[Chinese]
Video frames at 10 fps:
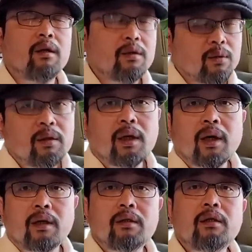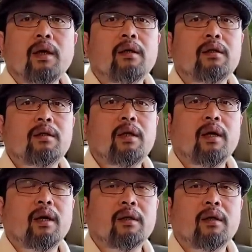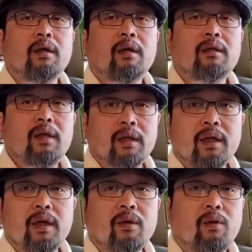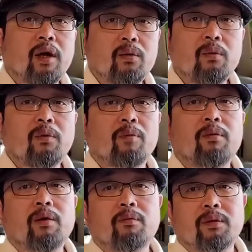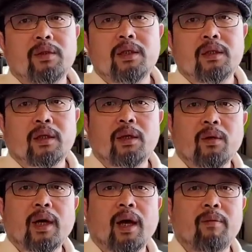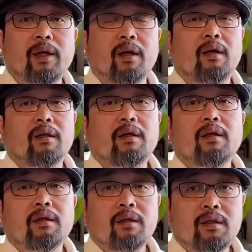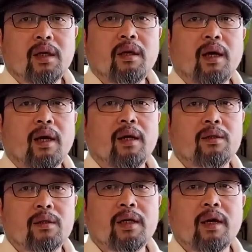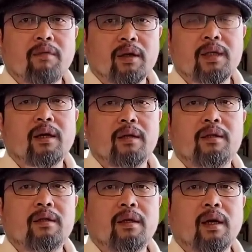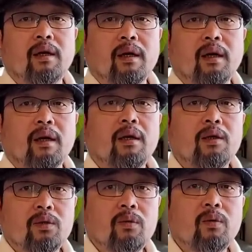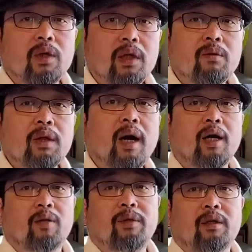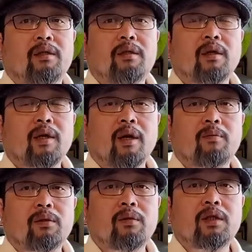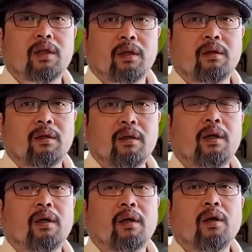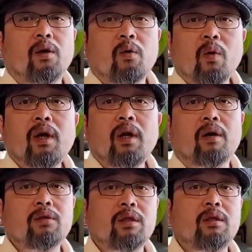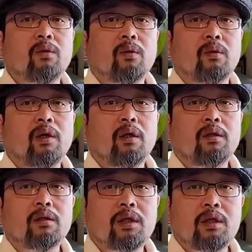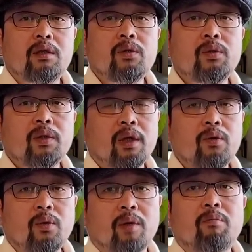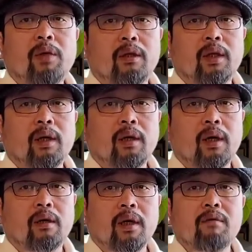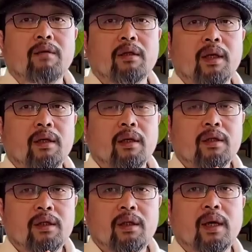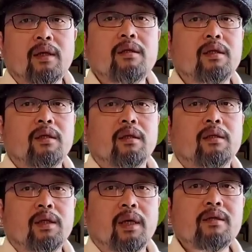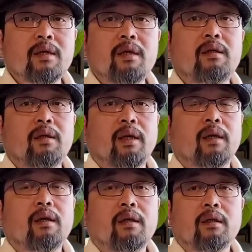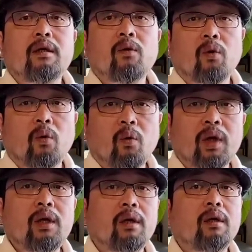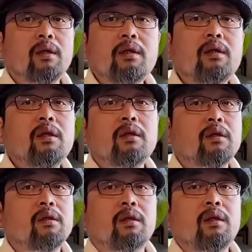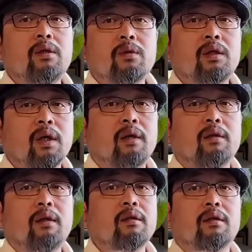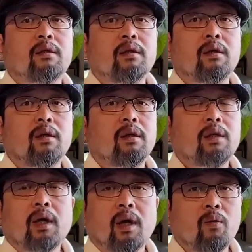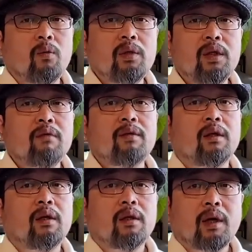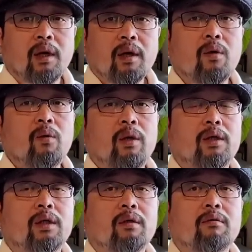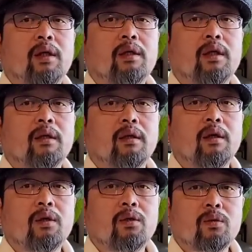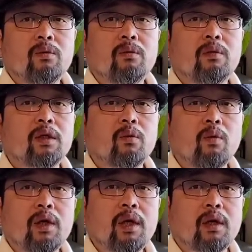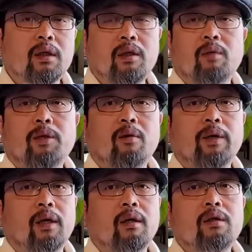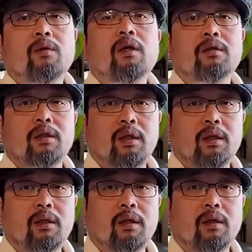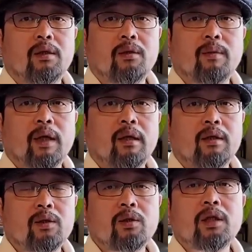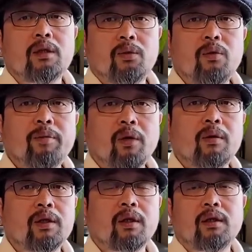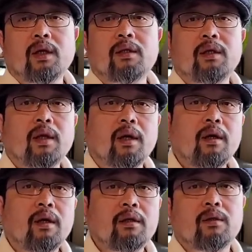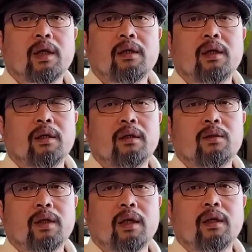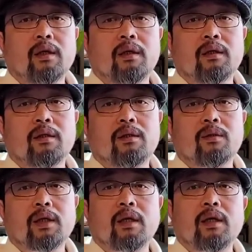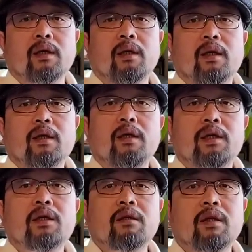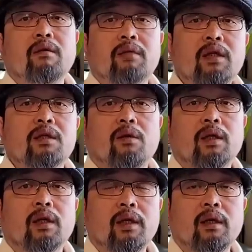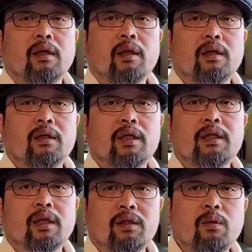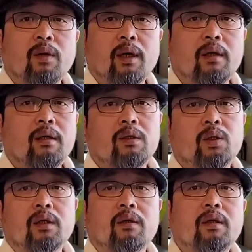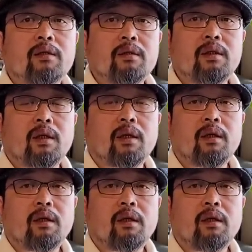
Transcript: 所以大概是这是这样的，你这块如果不不进行这种改变，那。将来就是再往下这几年里啊，中国这种躺平式的干部，就是整个的官僚系统就失去它原本在改革开放那前几前三十年的那种活力，这是一个可以说是肯定的事情。这毫无疑问，它会成为这个中国官场上的一个标配，就更死气沉沉，对吧？就甚至于包括像你看现在，就咱这就咱这个就咱这个以圣上为首的这这小集团，全都是自己人。